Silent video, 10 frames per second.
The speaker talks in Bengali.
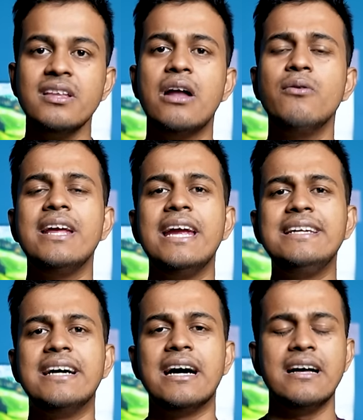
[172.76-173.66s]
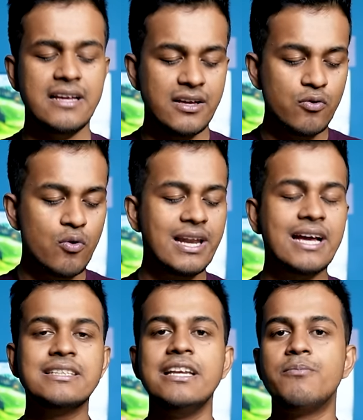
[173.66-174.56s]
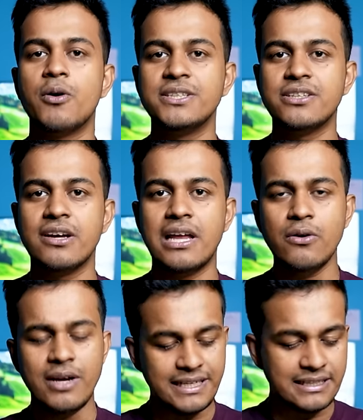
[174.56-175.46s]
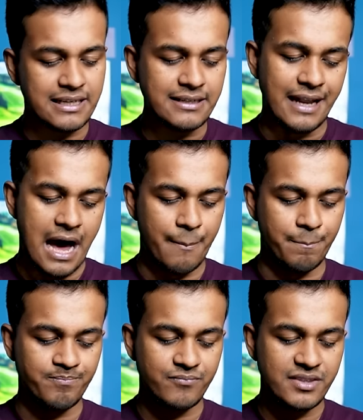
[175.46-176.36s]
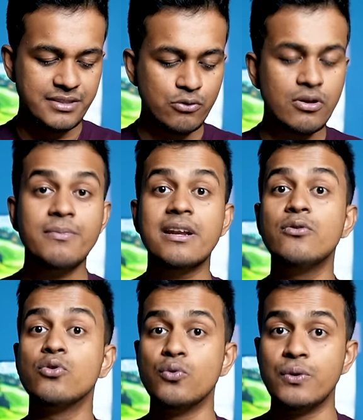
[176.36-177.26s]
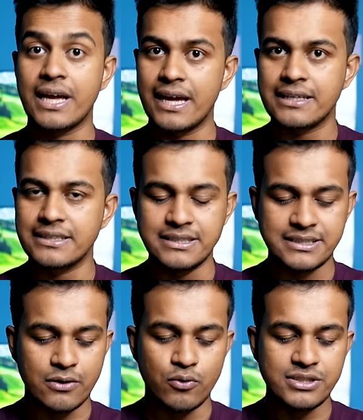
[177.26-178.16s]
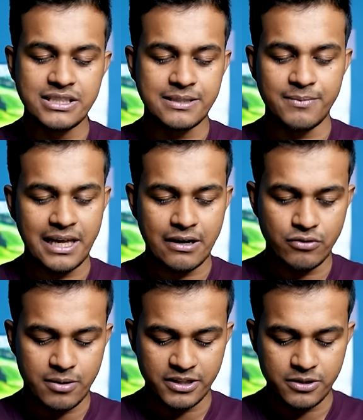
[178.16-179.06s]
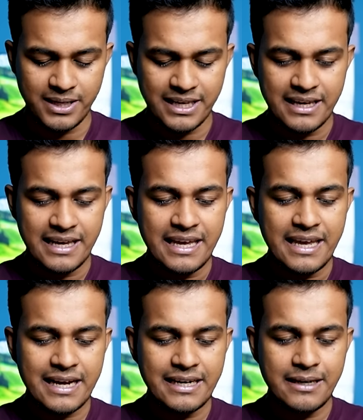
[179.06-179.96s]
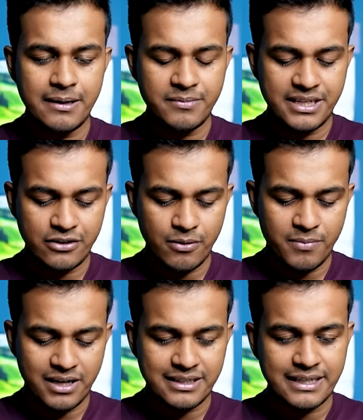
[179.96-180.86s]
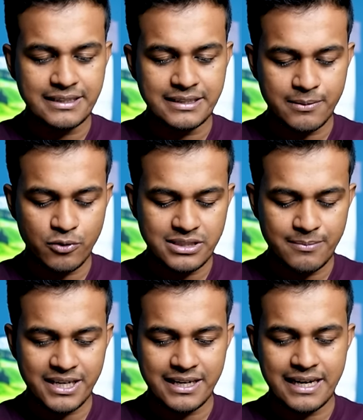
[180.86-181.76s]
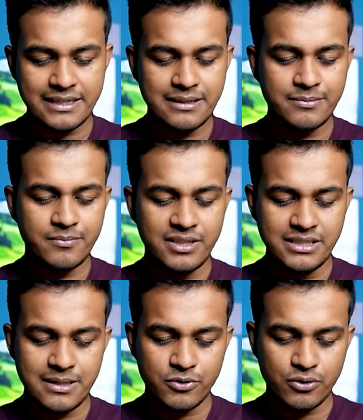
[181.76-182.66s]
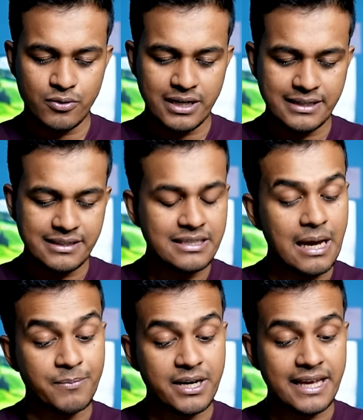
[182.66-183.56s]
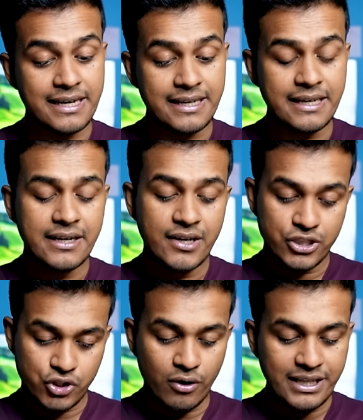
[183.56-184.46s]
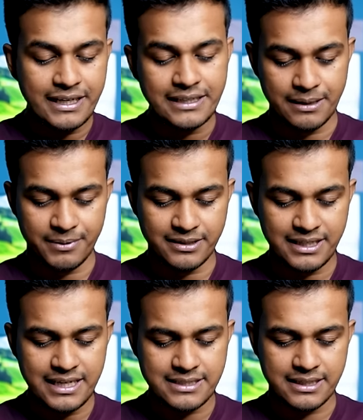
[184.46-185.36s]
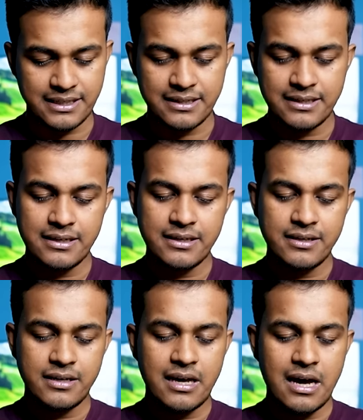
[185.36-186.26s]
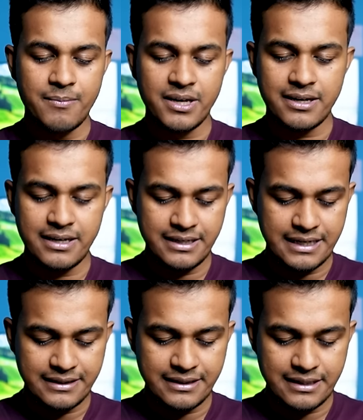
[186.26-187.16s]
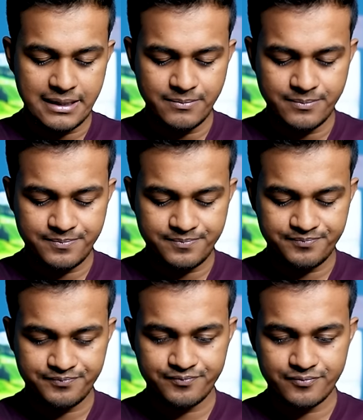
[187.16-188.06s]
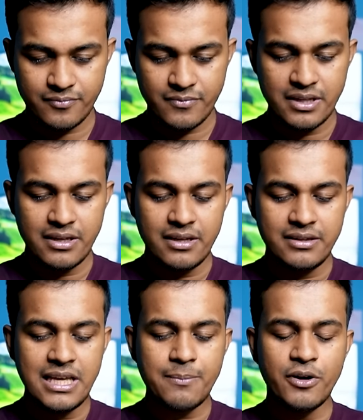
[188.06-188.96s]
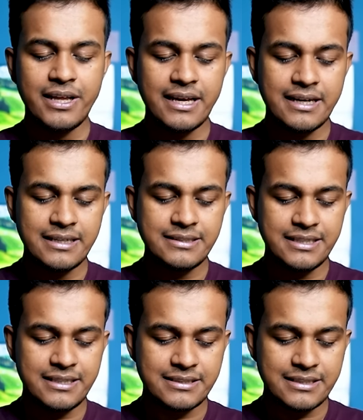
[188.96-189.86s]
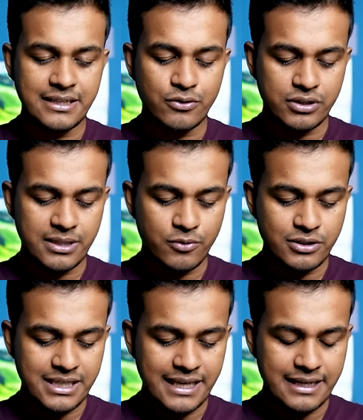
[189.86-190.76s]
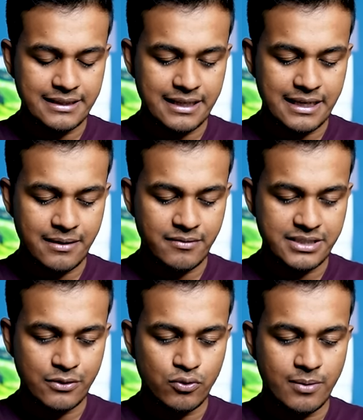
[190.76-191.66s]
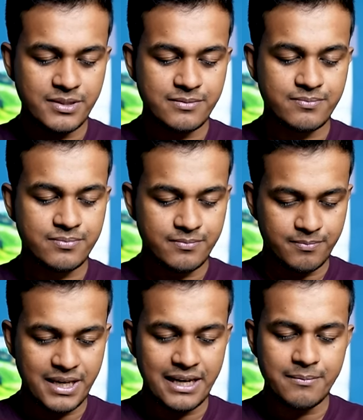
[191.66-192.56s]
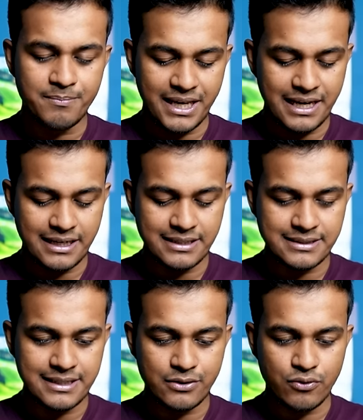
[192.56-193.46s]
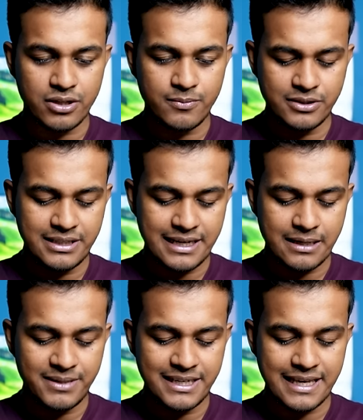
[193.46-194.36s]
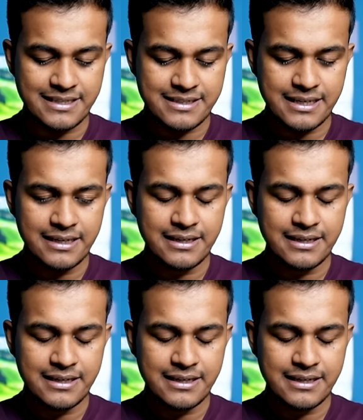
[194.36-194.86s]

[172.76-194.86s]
কারণ এটা গুগলের কাছে ইনফরমেশন গেল এটা তার নাম যেহেতু আমরা নতুন থেকে আর কি জিনিসটা করছি জিমেল অ্যাকাউন্টের মাধ্যমে এখানে ডেট অফ বার্থ আর কি দিতে বলছে আমি এখানে একটা নিজের মতো করে আর কি দিয়ে দিই আপনারা এখানে সঠিকই দেবেন ঠিক আছে আমি এখানে ইয়ার দিয়ে দিলাম দেওয়ার পরে এখানে জেন্ডার সিলেক্ট করতে বলছে এখান থেকে যেহেতু আমি মেল মেল আর কি সিলেক্ট করে দেবো দিয়ে এখানে আমি নেক্সটে